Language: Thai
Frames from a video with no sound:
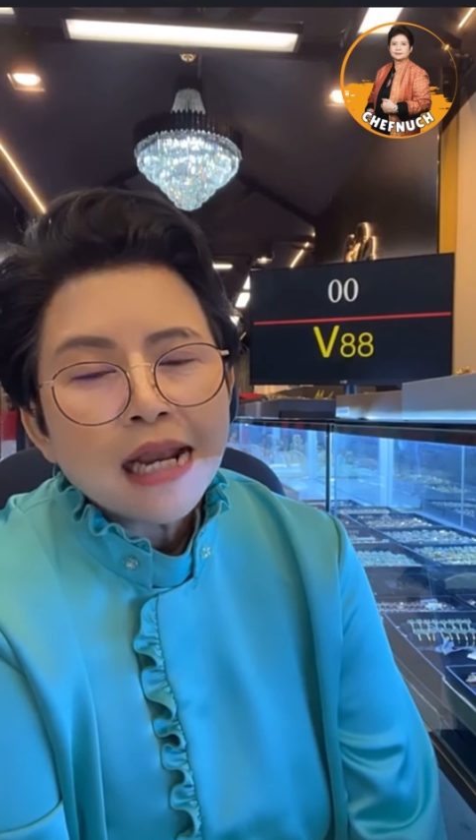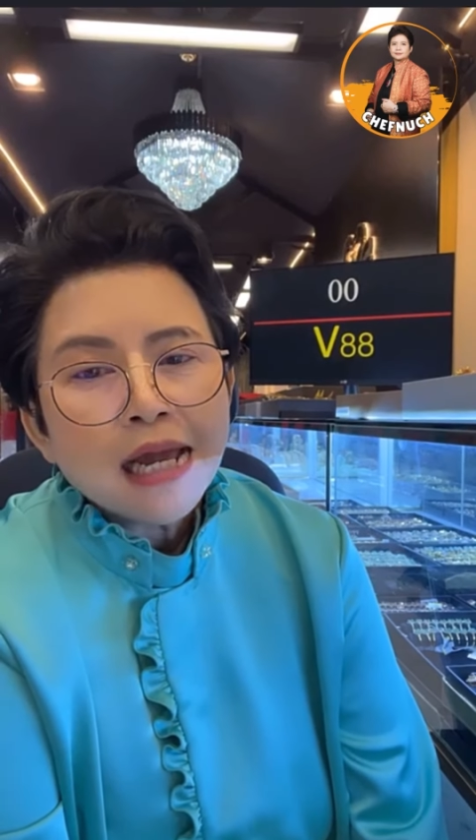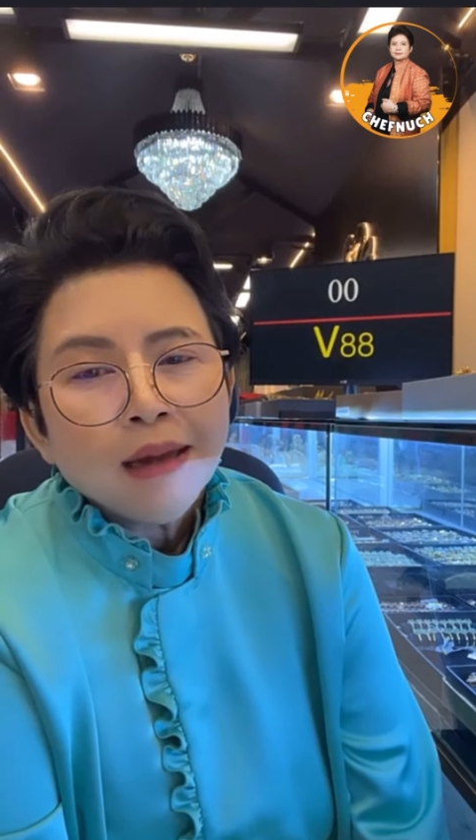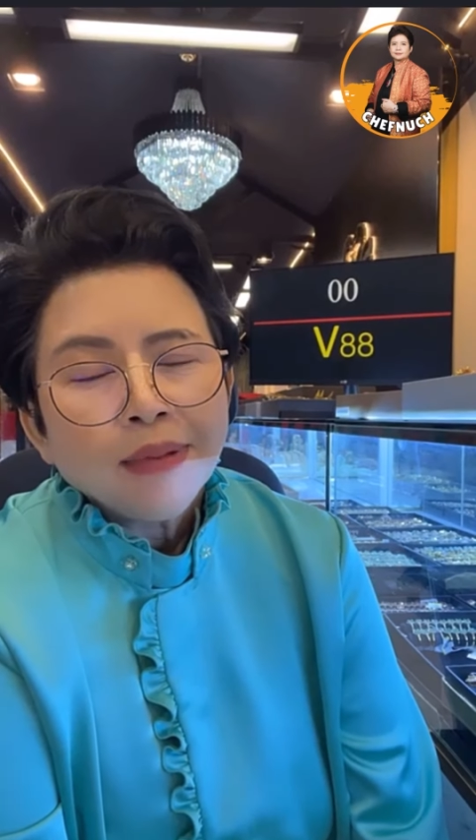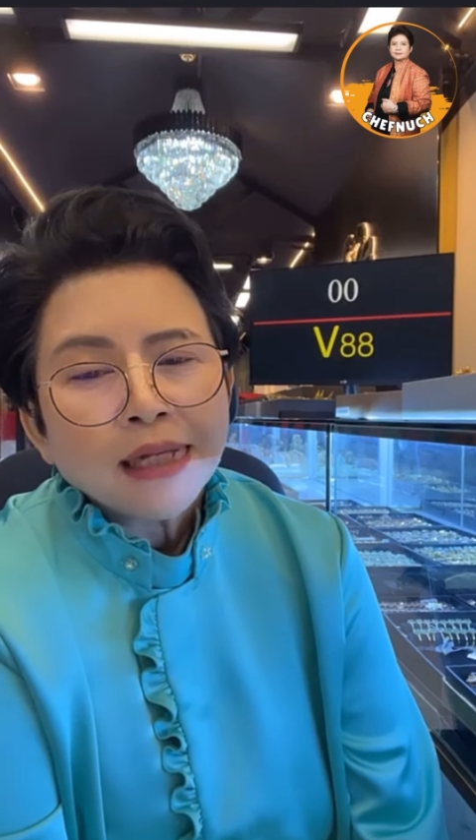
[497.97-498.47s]

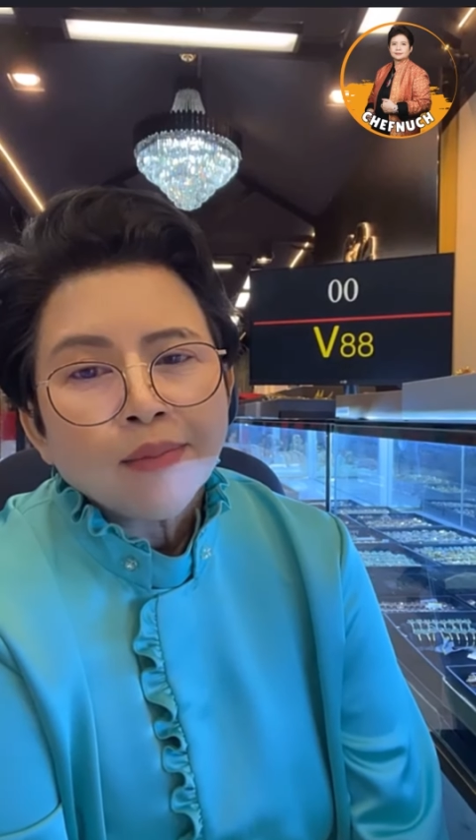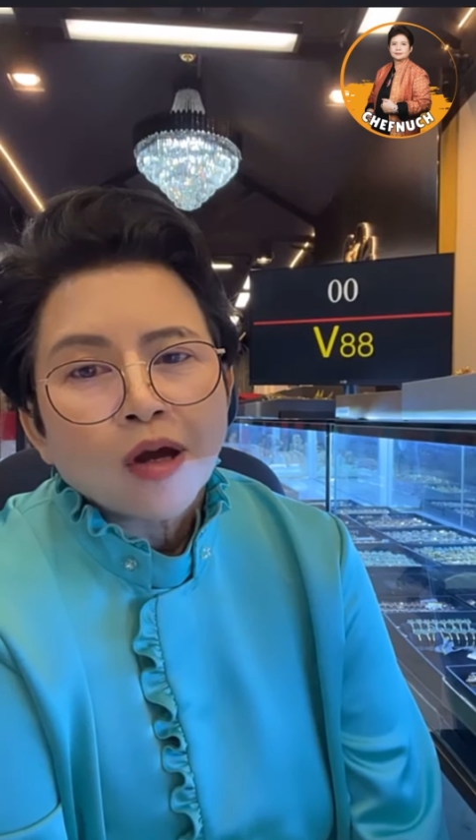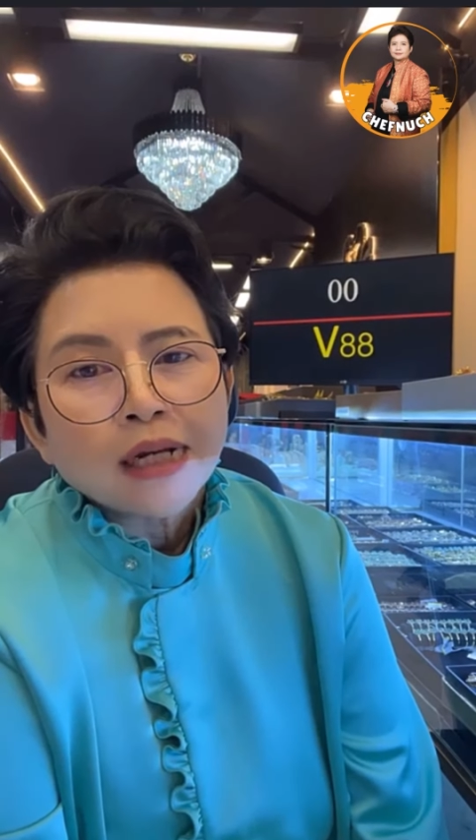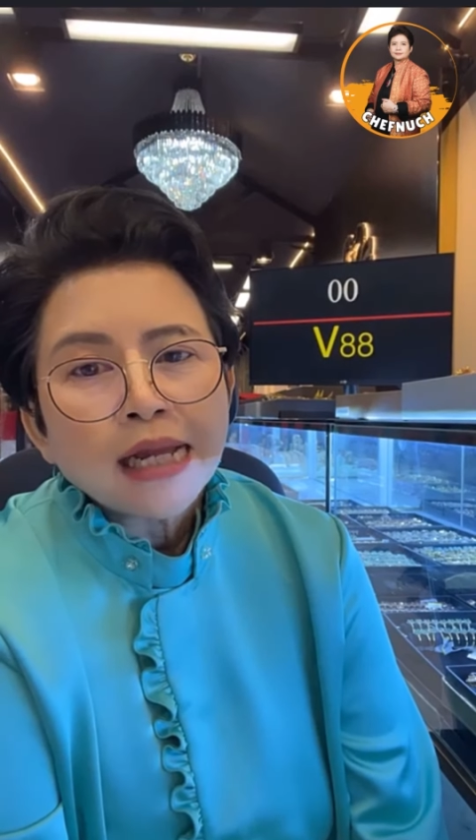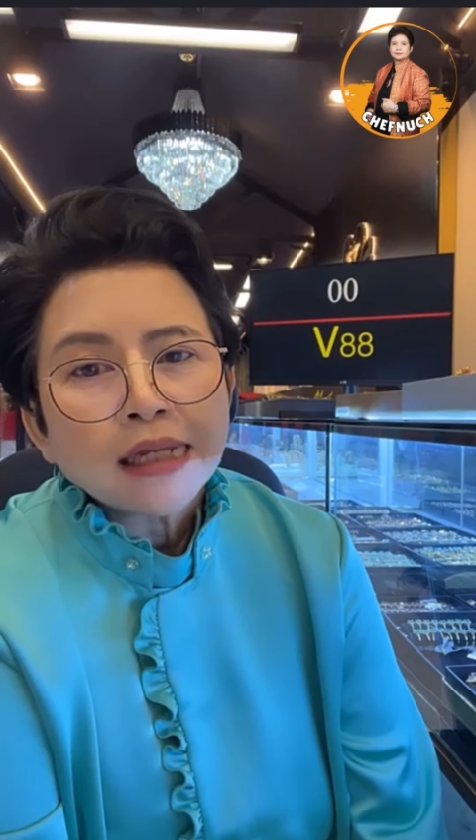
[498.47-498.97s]
ไม่ใช่บอกถ้า
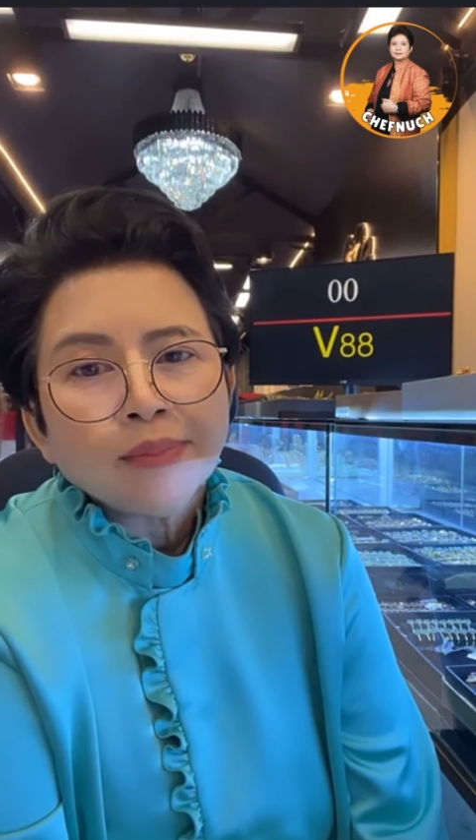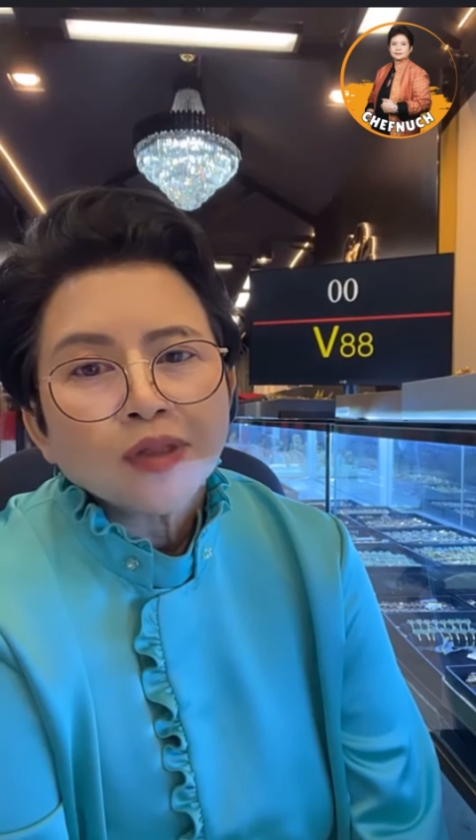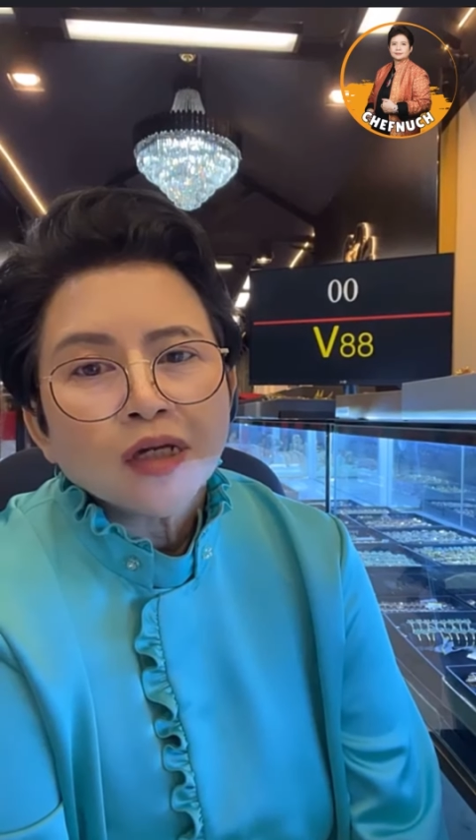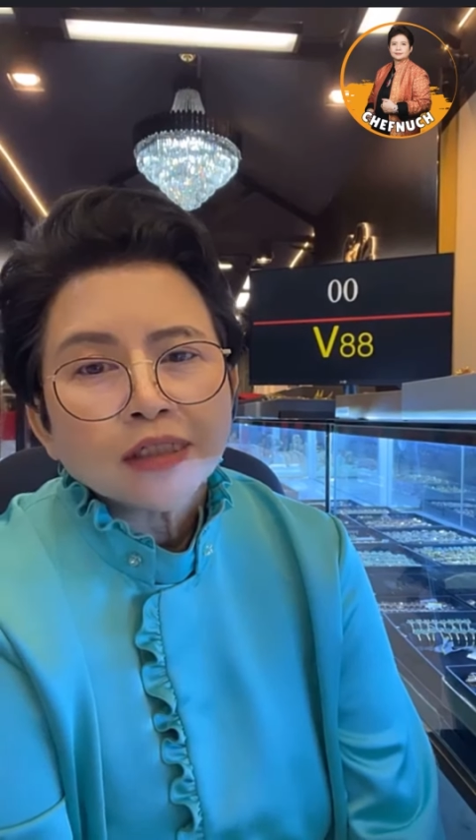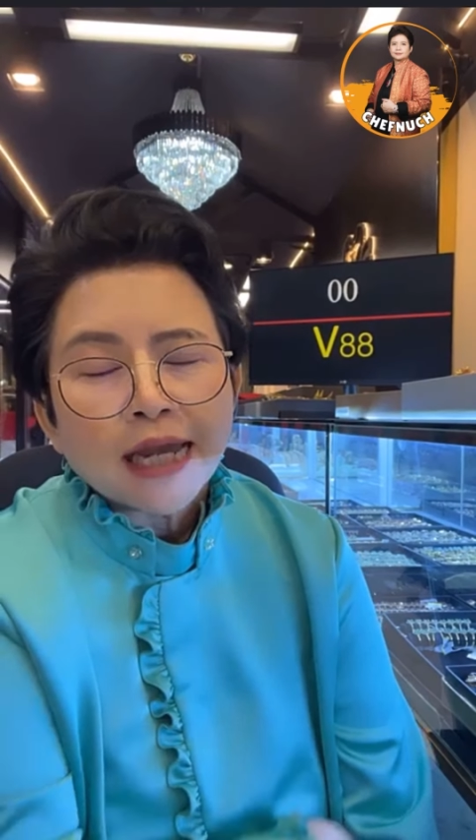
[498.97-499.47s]
จะเจอ
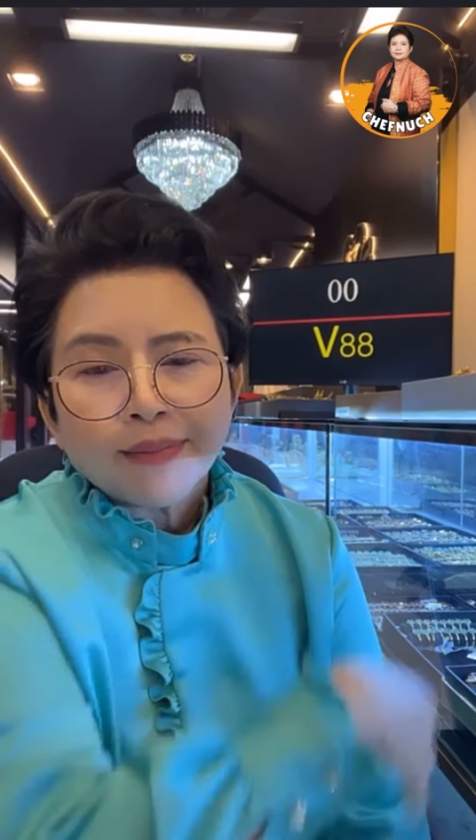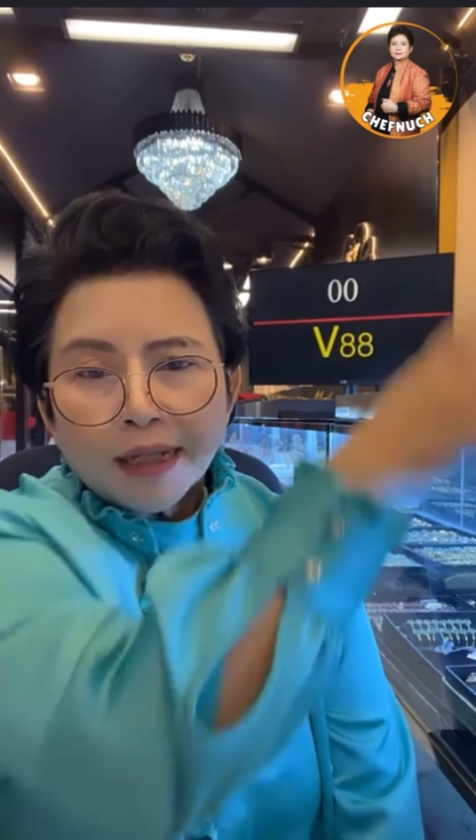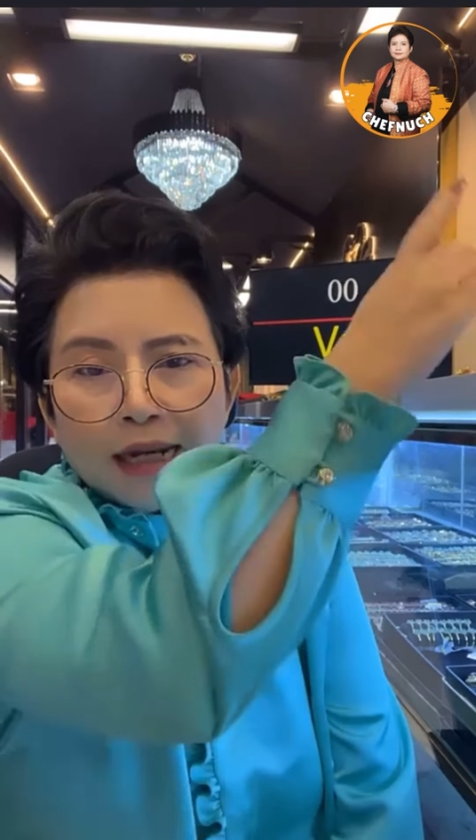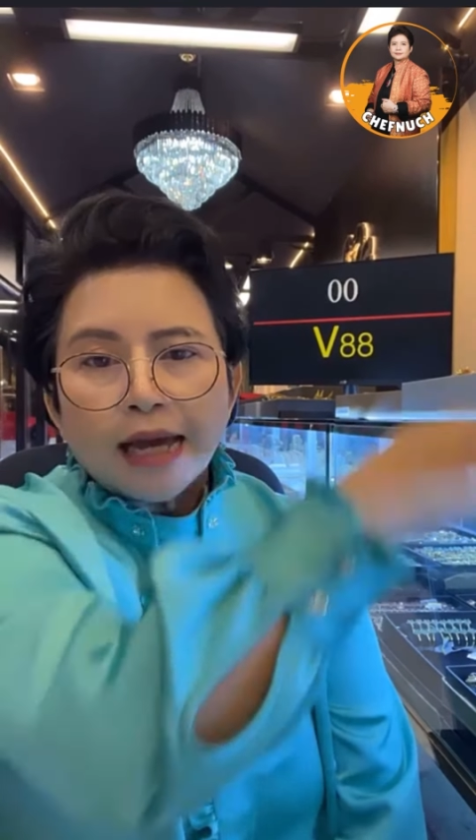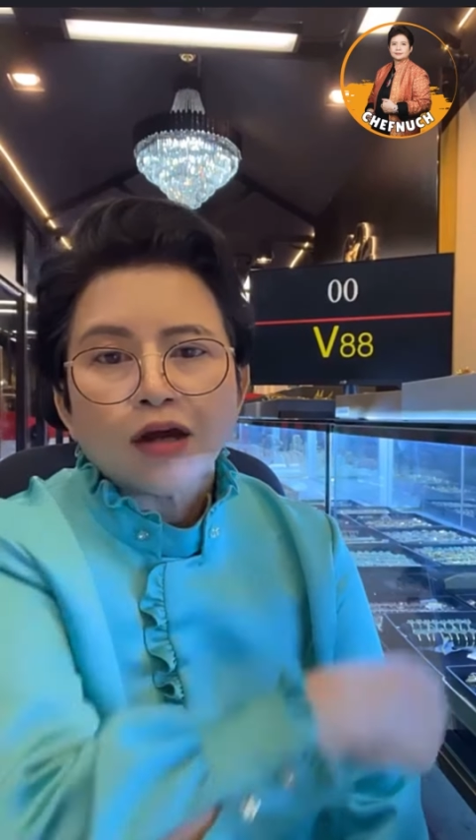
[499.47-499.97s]
เชฟเนี่ยนะ
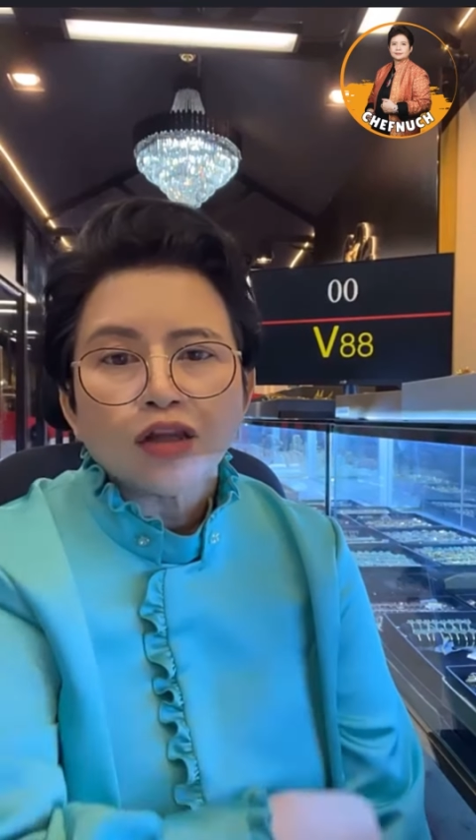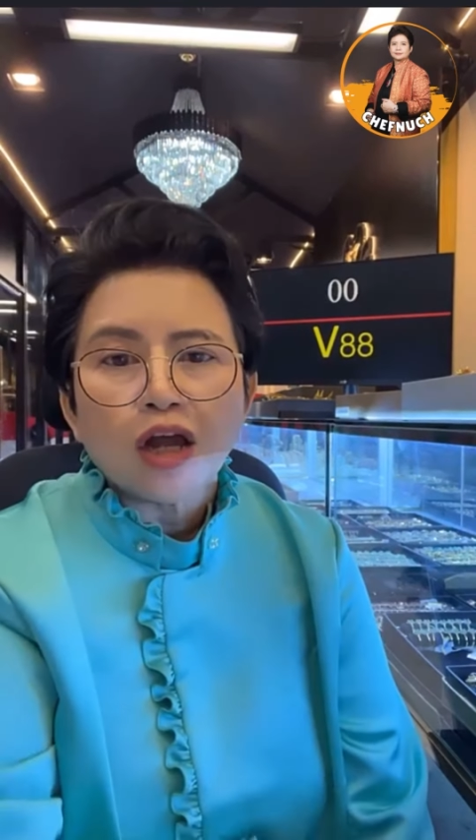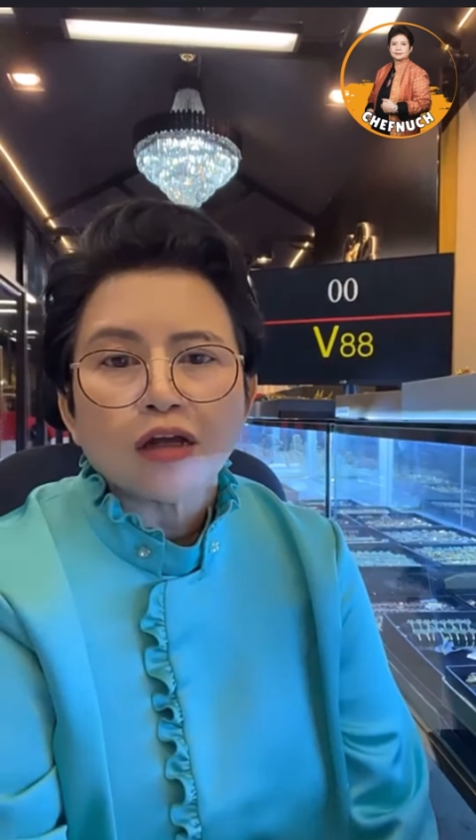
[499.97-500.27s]
ก็ต้อง